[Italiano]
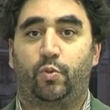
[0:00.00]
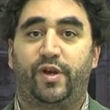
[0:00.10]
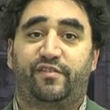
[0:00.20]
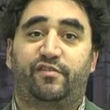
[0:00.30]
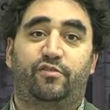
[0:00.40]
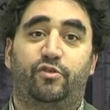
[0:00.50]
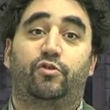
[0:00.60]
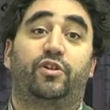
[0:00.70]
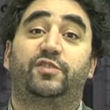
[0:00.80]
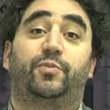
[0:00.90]
Questo
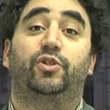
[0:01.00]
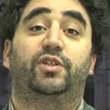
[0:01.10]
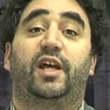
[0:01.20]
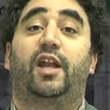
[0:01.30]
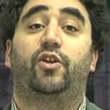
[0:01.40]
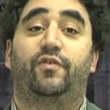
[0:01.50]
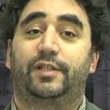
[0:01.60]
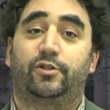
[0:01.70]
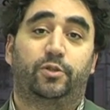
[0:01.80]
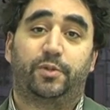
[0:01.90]
corrisponde al
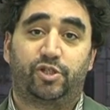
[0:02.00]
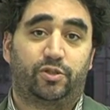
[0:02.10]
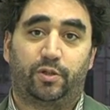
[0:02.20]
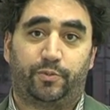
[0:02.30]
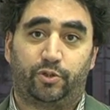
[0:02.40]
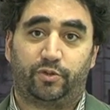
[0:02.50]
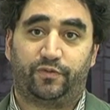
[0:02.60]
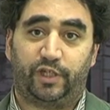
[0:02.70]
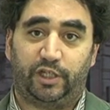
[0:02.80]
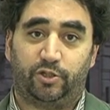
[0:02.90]
98% del prodotto
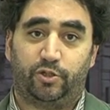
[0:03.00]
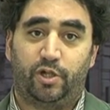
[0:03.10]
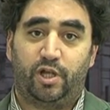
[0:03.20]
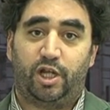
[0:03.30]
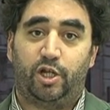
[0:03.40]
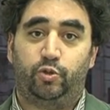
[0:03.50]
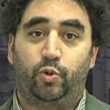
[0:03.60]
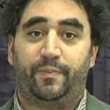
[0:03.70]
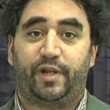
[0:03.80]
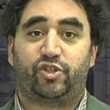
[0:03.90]
finito, il
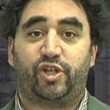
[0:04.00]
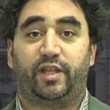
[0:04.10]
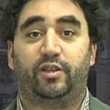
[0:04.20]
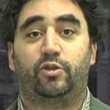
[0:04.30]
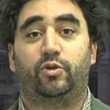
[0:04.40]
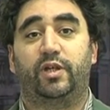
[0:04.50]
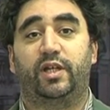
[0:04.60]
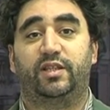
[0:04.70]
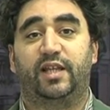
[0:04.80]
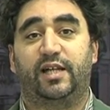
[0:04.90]
2%
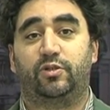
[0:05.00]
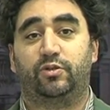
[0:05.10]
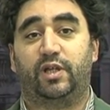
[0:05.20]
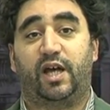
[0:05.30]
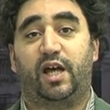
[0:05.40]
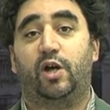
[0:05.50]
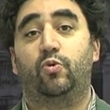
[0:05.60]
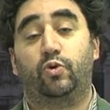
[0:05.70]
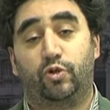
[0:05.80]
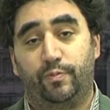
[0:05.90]
è dato
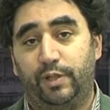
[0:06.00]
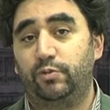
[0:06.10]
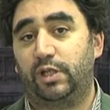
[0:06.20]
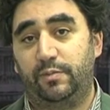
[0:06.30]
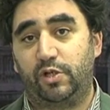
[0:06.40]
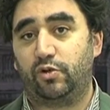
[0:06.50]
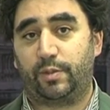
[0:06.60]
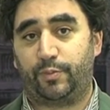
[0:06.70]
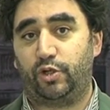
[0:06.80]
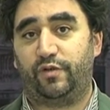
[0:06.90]
da un compound chimico
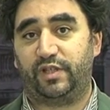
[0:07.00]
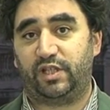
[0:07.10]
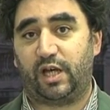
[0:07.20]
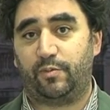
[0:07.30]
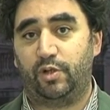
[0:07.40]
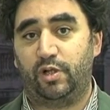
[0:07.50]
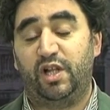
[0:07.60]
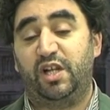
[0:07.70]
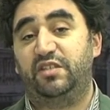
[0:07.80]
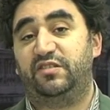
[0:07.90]
che poi noi vendiamo.
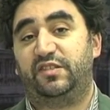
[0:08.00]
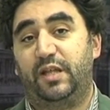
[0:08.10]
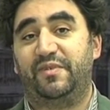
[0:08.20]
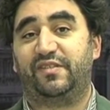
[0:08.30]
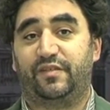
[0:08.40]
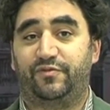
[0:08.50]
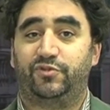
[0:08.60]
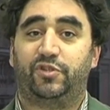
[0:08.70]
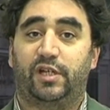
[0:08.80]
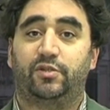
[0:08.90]
Il sistema sta
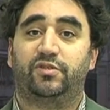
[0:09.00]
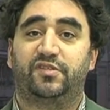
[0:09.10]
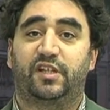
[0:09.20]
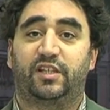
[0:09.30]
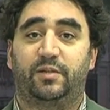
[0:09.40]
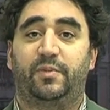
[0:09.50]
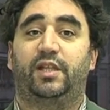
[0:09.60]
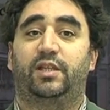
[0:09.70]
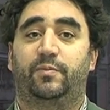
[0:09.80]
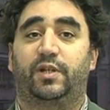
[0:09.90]
funzionando
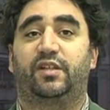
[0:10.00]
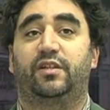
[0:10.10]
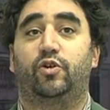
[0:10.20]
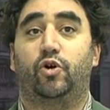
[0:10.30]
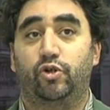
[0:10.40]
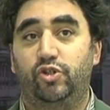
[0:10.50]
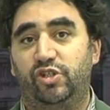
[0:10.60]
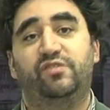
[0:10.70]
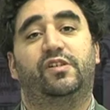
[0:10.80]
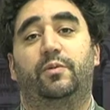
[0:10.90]
discretamente perché
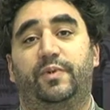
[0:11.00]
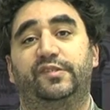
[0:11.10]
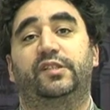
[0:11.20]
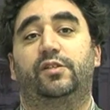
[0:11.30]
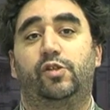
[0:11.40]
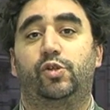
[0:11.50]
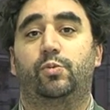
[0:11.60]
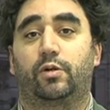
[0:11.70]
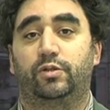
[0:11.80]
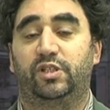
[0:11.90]
oggi siamo presenti in
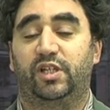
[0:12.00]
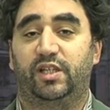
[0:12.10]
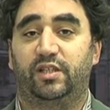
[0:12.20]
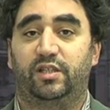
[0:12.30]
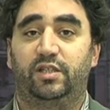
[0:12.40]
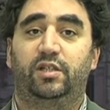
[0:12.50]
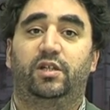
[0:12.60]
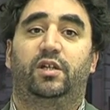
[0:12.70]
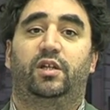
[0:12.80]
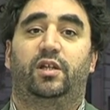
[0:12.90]
5 continenti,
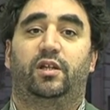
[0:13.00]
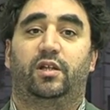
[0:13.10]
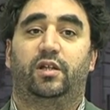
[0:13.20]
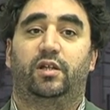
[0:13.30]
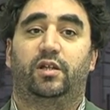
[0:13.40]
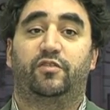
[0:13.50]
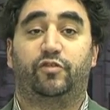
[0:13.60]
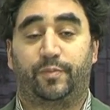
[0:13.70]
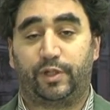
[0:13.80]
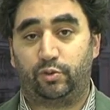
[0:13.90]
eh,
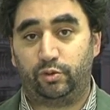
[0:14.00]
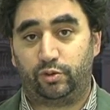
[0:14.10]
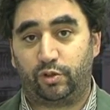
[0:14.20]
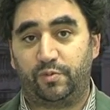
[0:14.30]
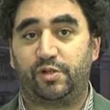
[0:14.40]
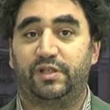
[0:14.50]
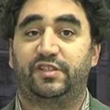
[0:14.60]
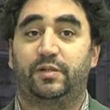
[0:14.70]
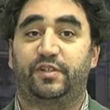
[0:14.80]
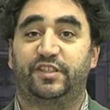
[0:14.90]
soprattutto cominciamo ad
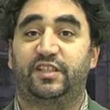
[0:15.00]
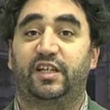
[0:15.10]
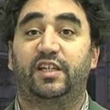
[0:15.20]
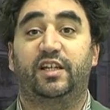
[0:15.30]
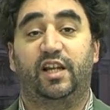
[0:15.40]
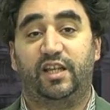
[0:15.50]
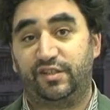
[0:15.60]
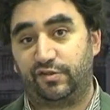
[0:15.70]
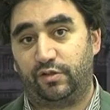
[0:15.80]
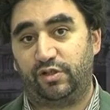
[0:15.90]
essere presenti anche nelle
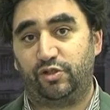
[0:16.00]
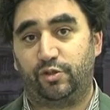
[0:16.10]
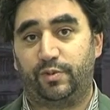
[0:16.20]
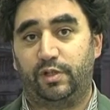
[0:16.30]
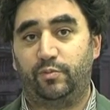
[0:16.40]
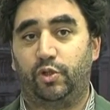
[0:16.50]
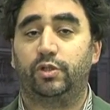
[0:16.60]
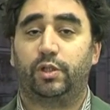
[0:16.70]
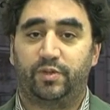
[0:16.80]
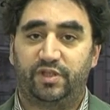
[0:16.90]
isole in giro per il
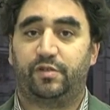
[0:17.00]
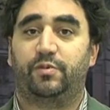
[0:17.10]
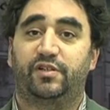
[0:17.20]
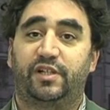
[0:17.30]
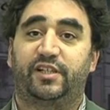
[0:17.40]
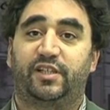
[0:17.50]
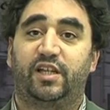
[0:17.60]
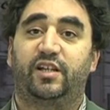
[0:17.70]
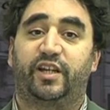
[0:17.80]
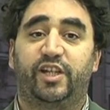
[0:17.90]
mondo e quindi siamo una realtà
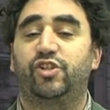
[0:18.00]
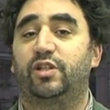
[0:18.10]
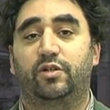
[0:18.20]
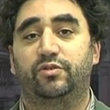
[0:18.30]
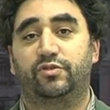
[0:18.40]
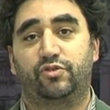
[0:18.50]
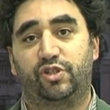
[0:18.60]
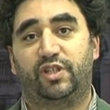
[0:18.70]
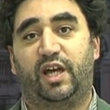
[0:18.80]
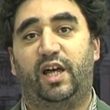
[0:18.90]
in crescita con
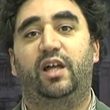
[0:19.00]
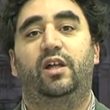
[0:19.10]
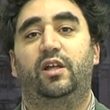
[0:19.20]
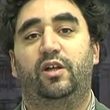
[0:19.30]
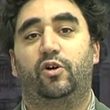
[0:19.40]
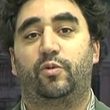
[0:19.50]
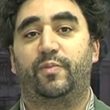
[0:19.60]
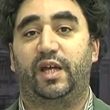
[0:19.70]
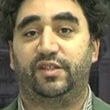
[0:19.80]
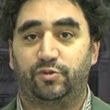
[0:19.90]
società
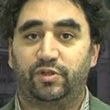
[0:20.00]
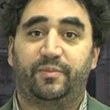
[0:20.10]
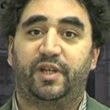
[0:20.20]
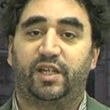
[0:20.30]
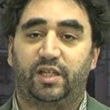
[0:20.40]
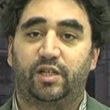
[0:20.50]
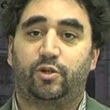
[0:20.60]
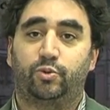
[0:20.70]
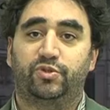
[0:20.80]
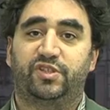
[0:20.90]
ormai in Sud America, in
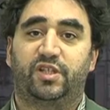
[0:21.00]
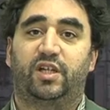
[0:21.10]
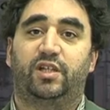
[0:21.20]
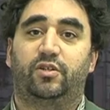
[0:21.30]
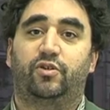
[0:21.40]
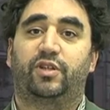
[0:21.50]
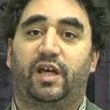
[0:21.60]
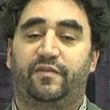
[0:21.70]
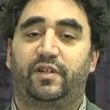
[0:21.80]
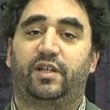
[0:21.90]
Russia, in Nord
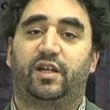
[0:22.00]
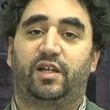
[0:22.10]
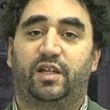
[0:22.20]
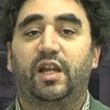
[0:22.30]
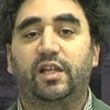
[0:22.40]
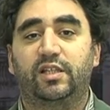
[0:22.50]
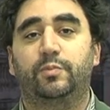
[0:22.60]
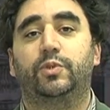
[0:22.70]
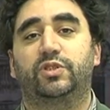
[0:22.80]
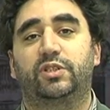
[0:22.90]
Africa e in
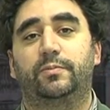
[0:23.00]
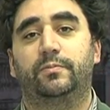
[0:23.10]
altri posti.